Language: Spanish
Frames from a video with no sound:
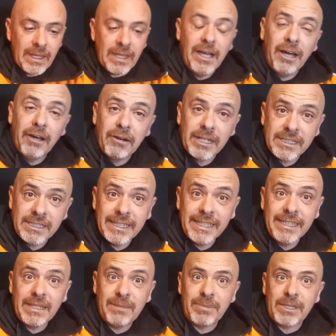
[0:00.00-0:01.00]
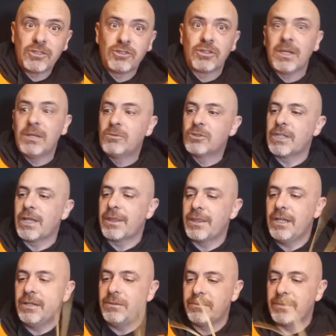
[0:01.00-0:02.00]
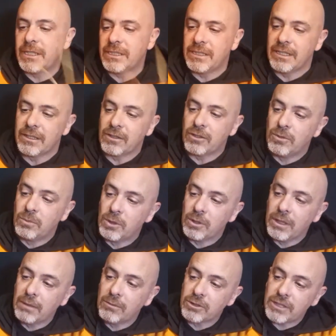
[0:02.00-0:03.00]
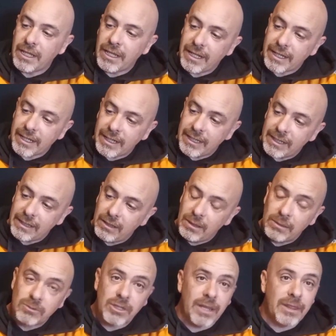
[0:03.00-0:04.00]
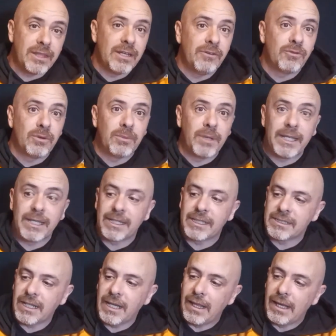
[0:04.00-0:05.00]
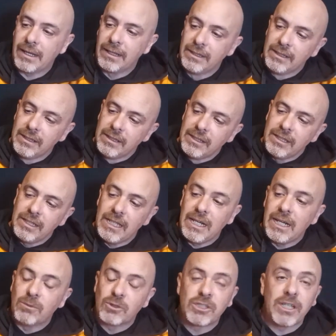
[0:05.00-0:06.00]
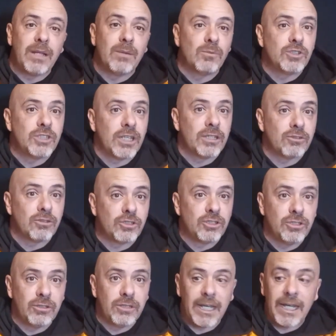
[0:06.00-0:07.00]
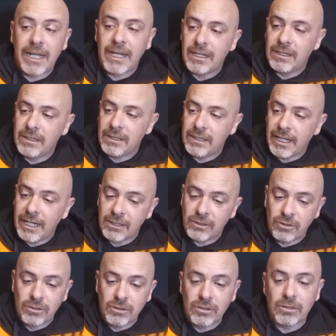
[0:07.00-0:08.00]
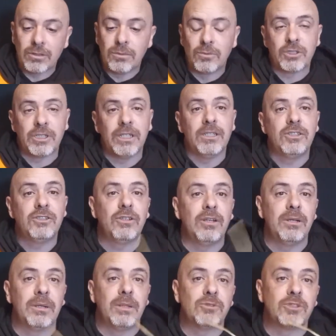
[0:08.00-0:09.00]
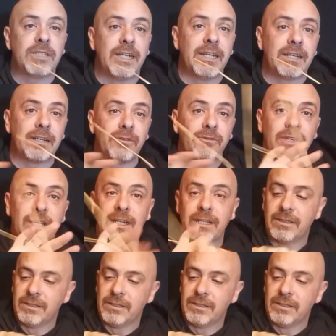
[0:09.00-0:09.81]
Ahora, el siguiente paso que vamos a hacer va a ser, como le vamos a dar, le vamos a hacer en forma de cascada y le vamos a dar mucha torsión al, tronco, como os he dicho, le vamos a enrafiar.